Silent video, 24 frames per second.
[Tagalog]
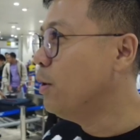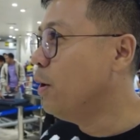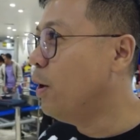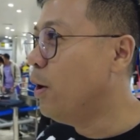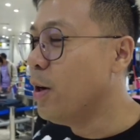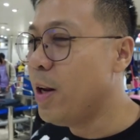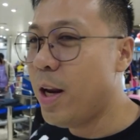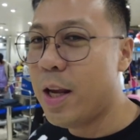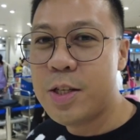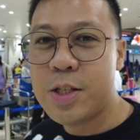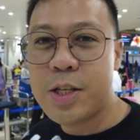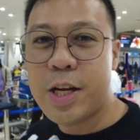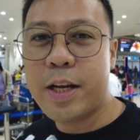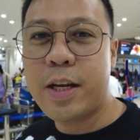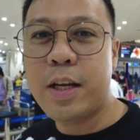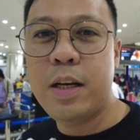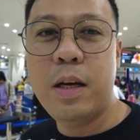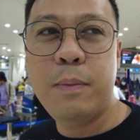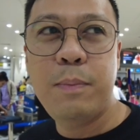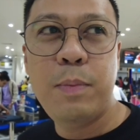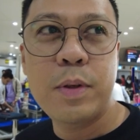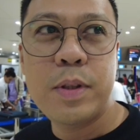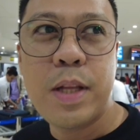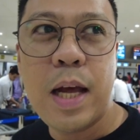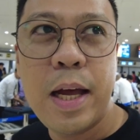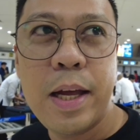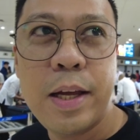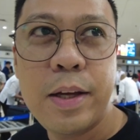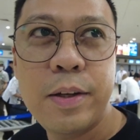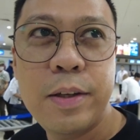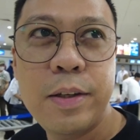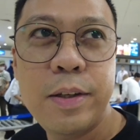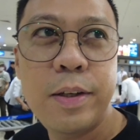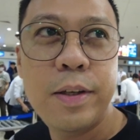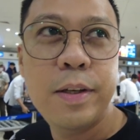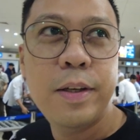online check-in na po
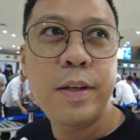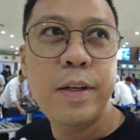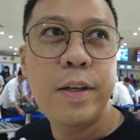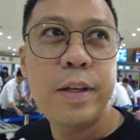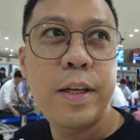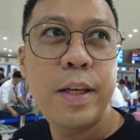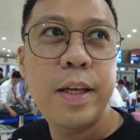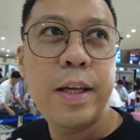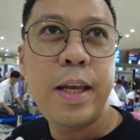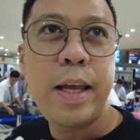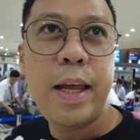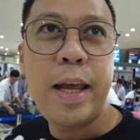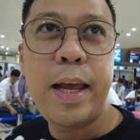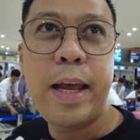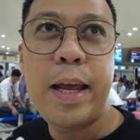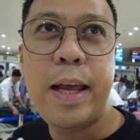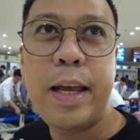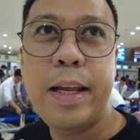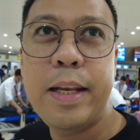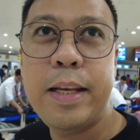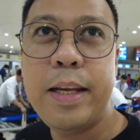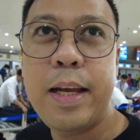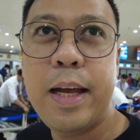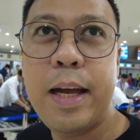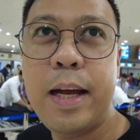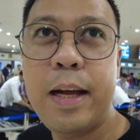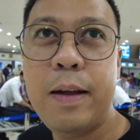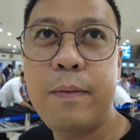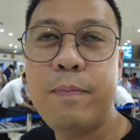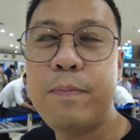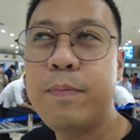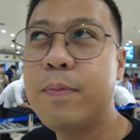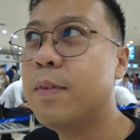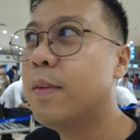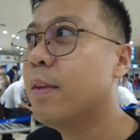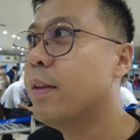tayo. And yeah.
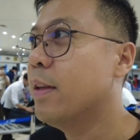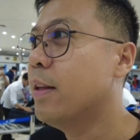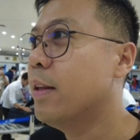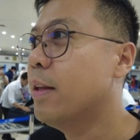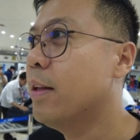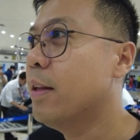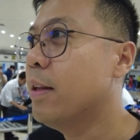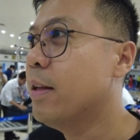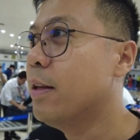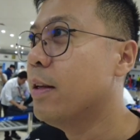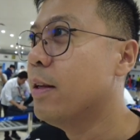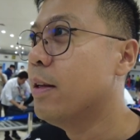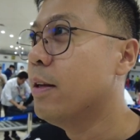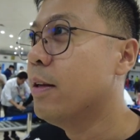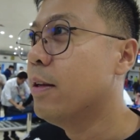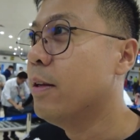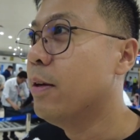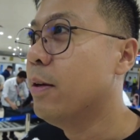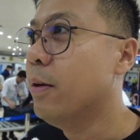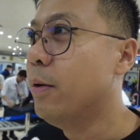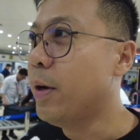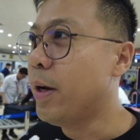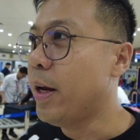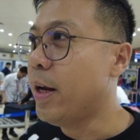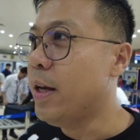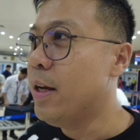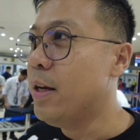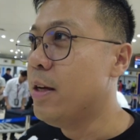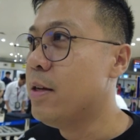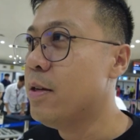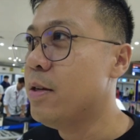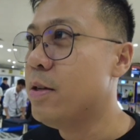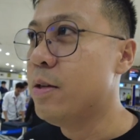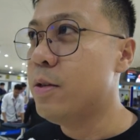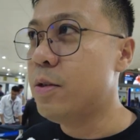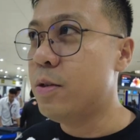Okay.
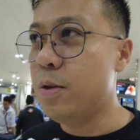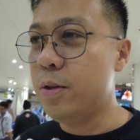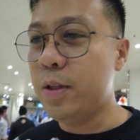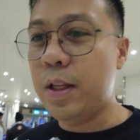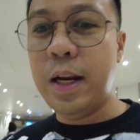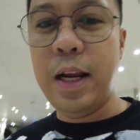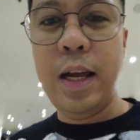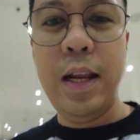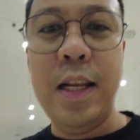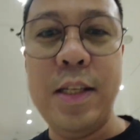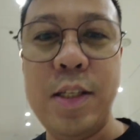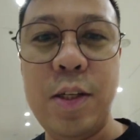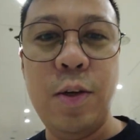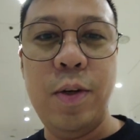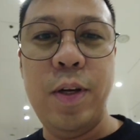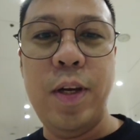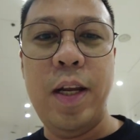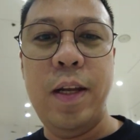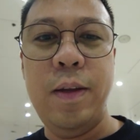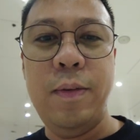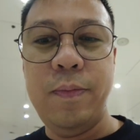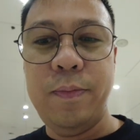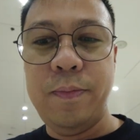So, tara, let's go na.